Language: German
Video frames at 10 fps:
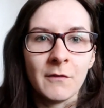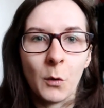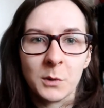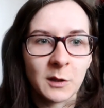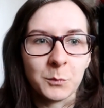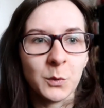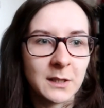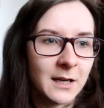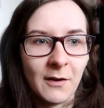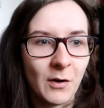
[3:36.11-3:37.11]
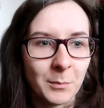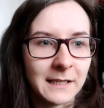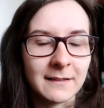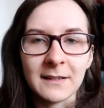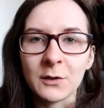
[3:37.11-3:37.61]
warum ist das Buch nicht da, warum
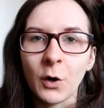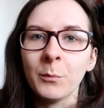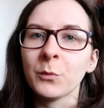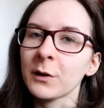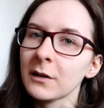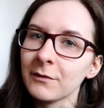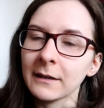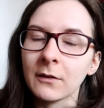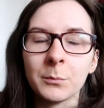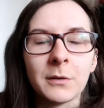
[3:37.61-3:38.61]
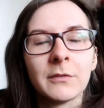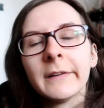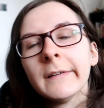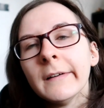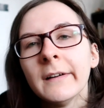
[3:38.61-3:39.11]
kann das nicht kommen, sondern die waren dann so ein bisschen
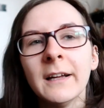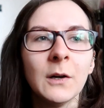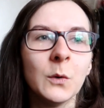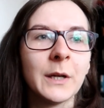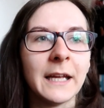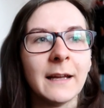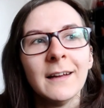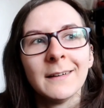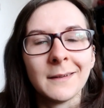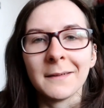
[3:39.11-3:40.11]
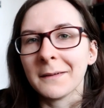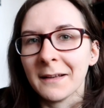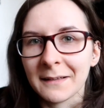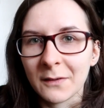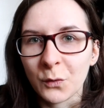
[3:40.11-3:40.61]
wie, ah, okay, dieses
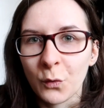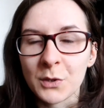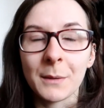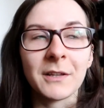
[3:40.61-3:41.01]
Jahr ist alles komisch.